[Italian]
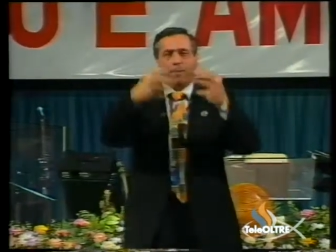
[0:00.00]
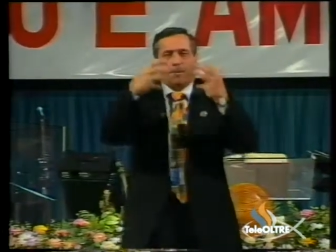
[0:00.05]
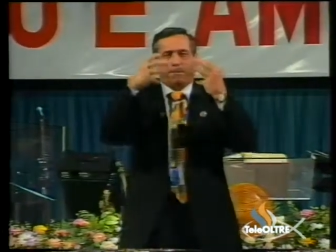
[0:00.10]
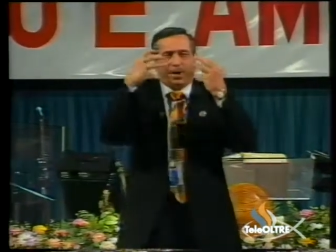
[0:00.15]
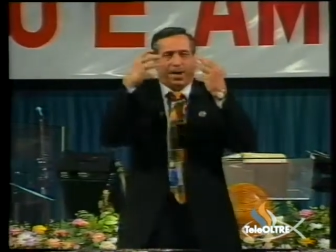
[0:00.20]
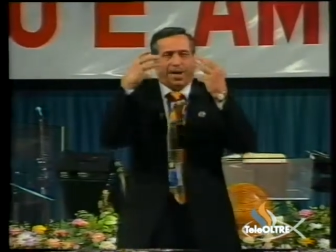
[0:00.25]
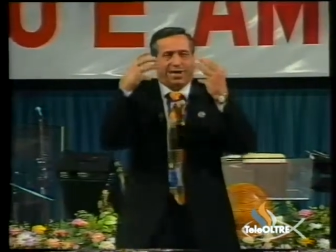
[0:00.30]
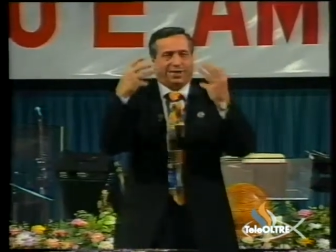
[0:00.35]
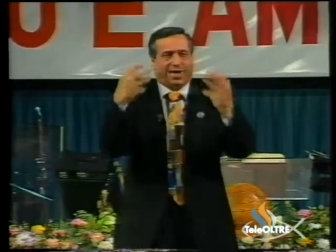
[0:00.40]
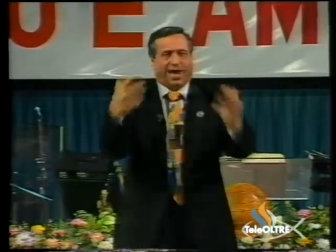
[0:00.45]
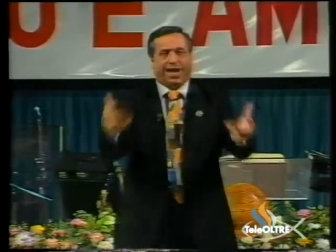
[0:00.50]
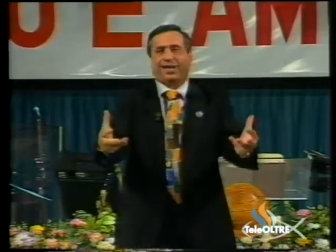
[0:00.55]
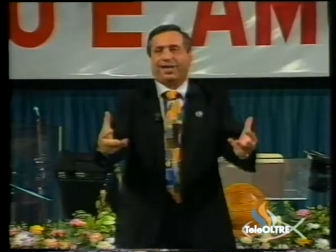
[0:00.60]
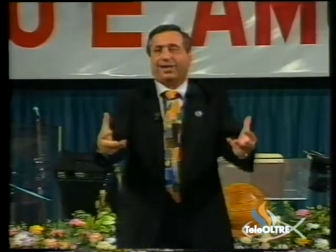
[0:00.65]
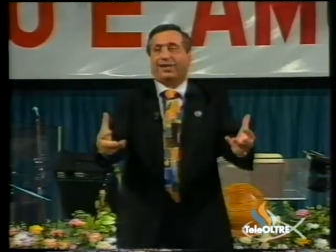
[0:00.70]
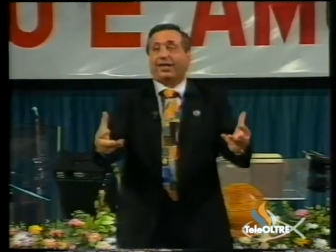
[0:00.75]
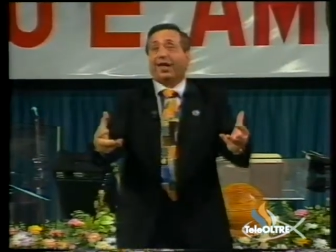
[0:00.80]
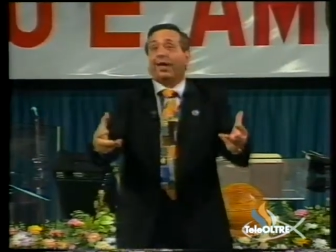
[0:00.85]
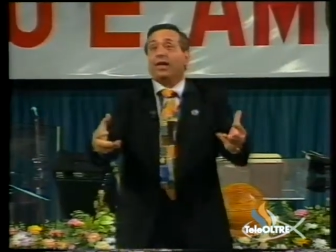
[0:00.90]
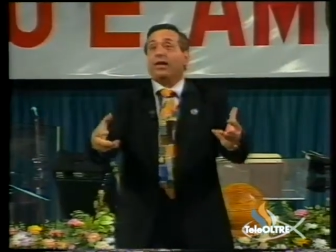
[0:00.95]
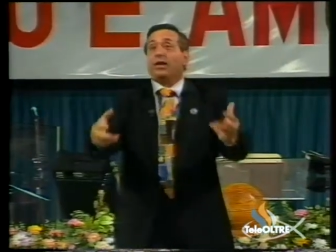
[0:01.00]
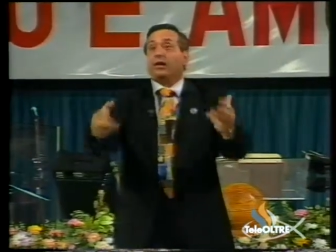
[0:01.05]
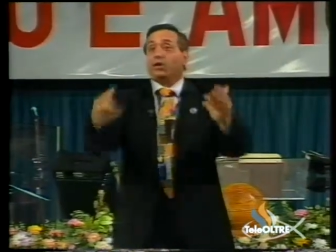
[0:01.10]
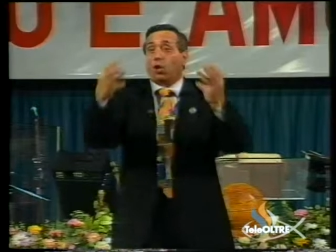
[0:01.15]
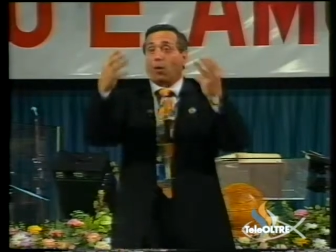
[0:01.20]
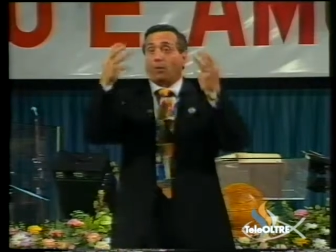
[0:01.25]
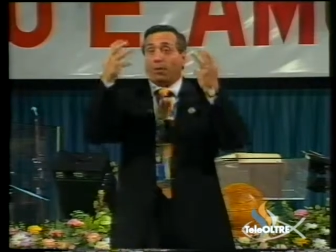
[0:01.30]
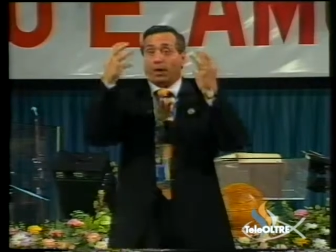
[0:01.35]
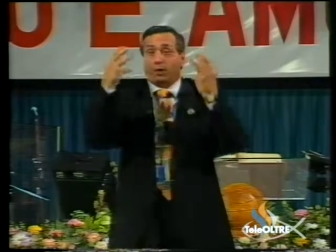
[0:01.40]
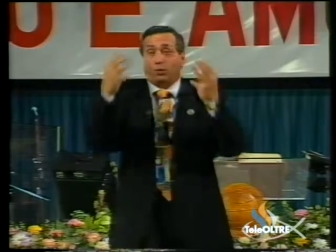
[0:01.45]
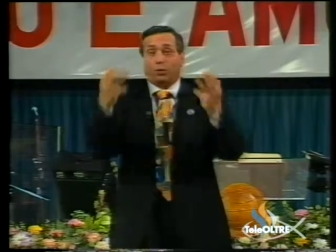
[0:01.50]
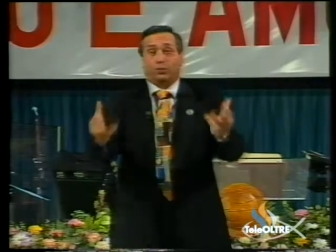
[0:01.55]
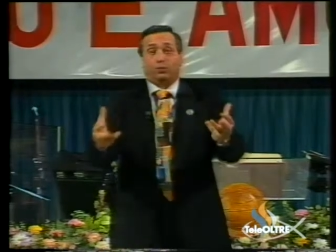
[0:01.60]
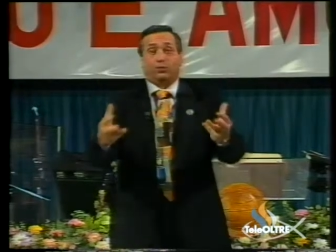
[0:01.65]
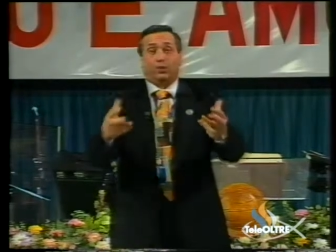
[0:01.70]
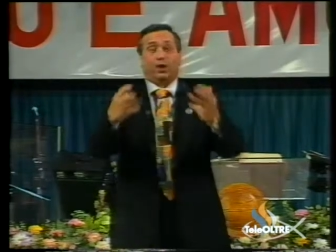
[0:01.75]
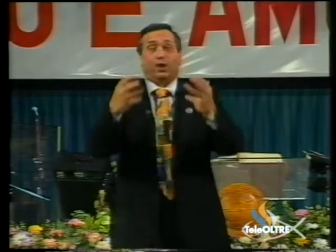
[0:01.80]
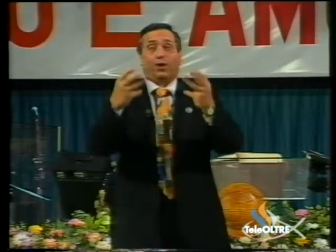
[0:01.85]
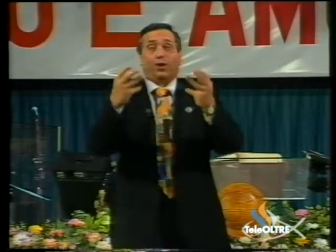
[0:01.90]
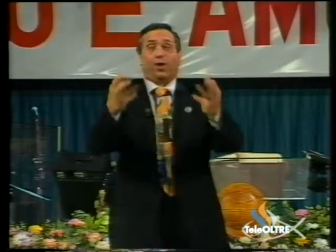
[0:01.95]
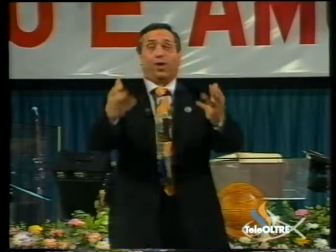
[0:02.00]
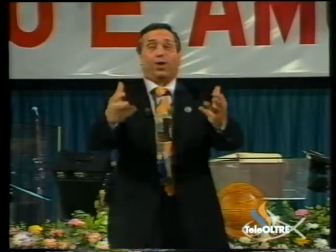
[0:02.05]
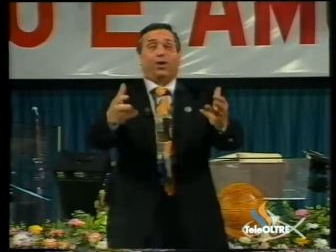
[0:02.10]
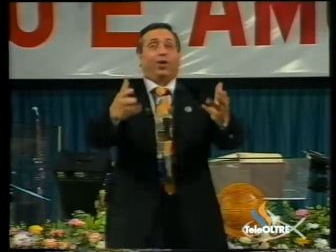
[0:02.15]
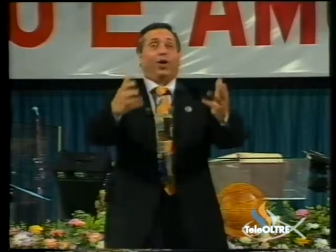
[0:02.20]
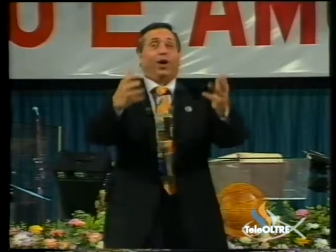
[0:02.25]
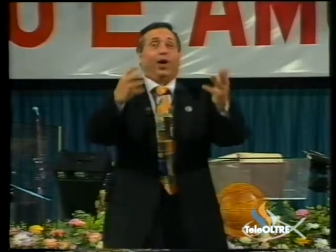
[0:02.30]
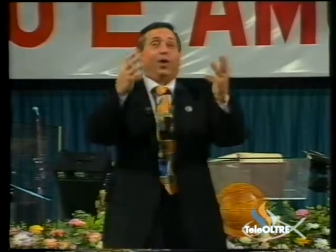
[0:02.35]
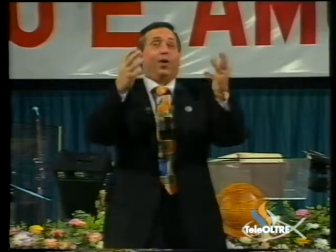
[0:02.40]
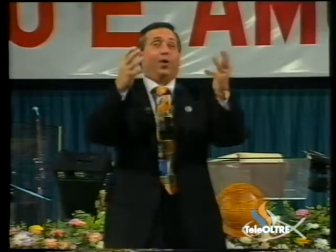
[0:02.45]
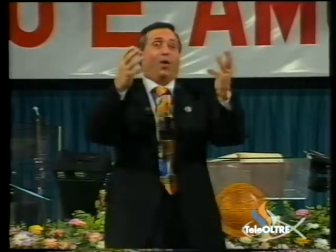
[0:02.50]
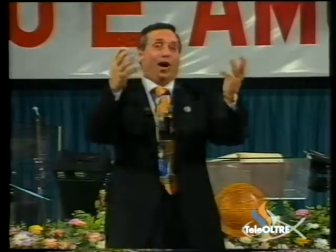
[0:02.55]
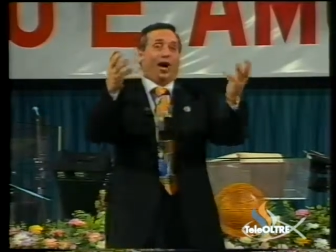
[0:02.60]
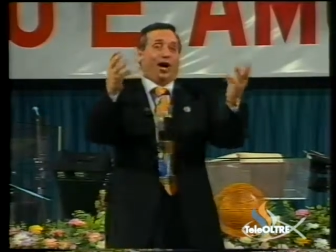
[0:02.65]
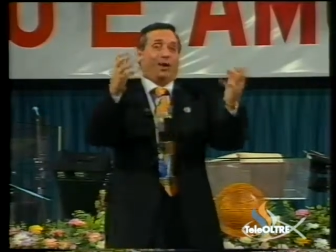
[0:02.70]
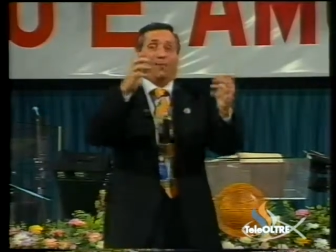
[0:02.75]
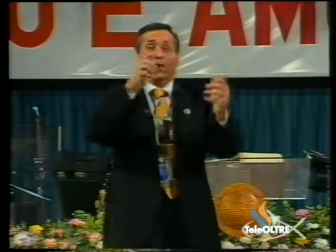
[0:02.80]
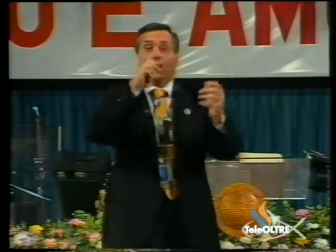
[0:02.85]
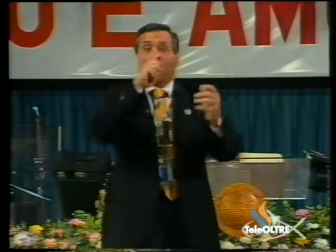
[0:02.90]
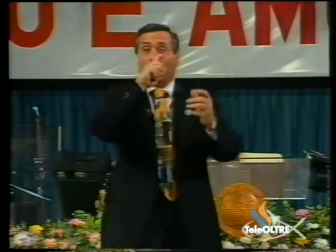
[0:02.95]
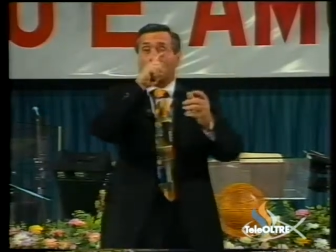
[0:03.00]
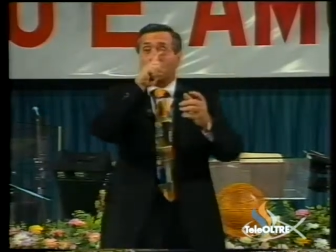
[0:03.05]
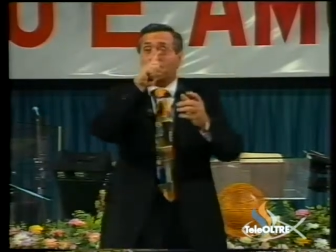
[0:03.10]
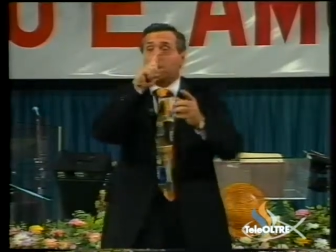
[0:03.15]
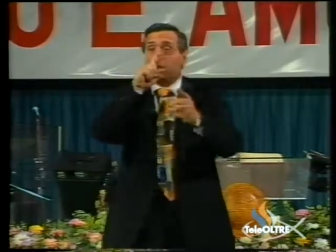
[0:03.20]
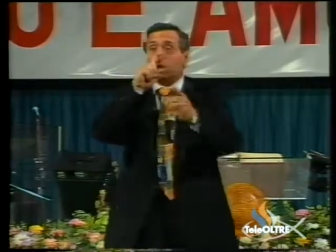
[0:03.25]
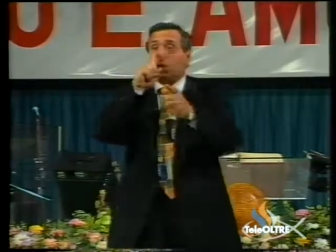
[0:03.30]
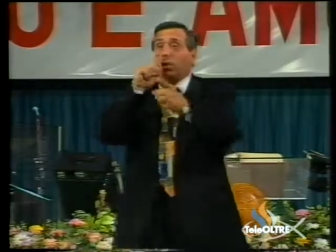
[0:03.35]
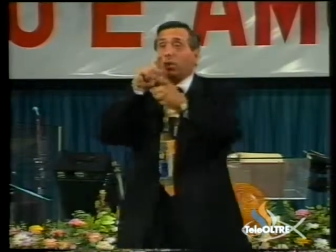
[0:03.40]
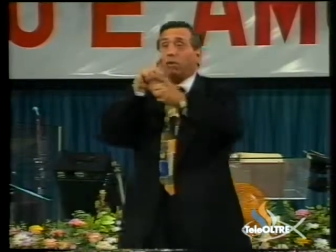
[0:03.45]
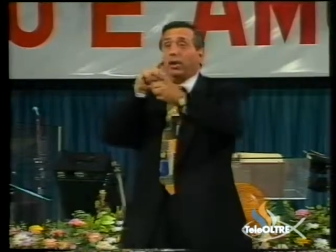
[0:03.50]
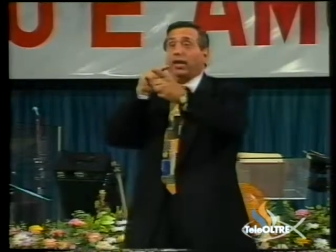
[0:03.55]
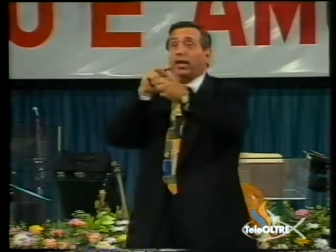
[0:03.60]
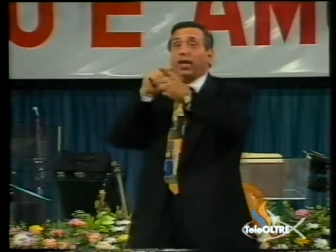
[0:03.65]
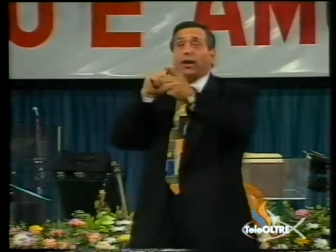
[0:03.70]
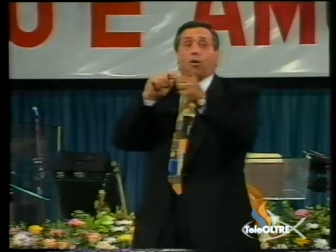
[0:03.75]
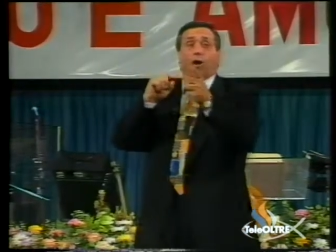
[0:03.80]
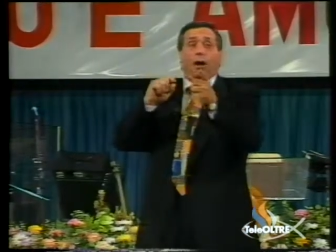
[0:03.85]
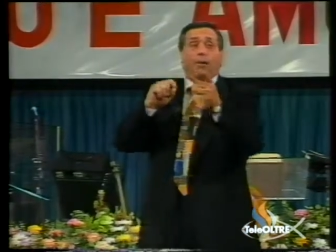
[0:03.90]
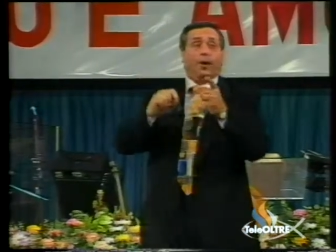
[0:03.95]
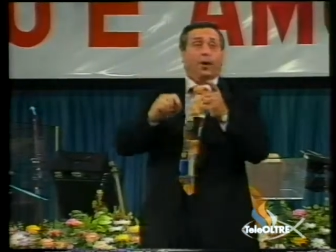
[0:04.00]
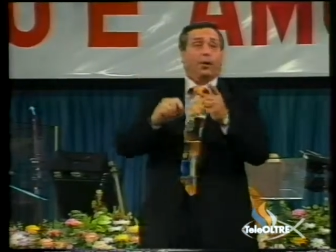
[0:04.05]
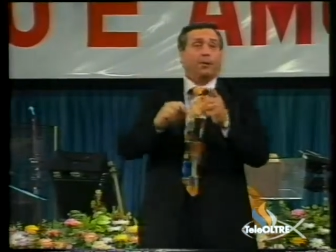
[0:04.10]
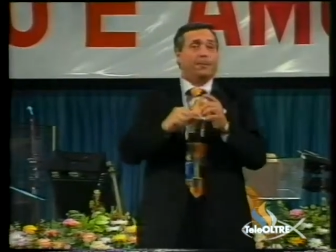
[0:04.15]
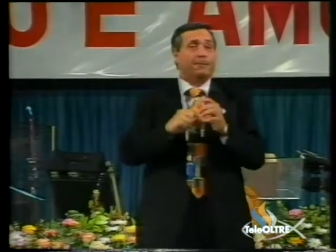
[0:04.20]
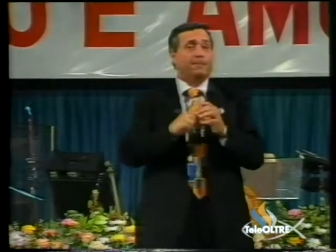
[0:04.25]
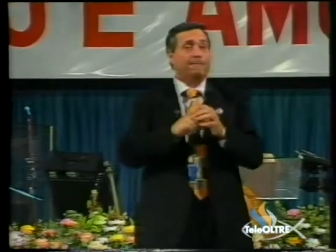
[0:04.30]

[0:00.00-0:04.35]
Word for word: presente soprattutto in coloro che lo amano. Ci sono quelli che lo amano?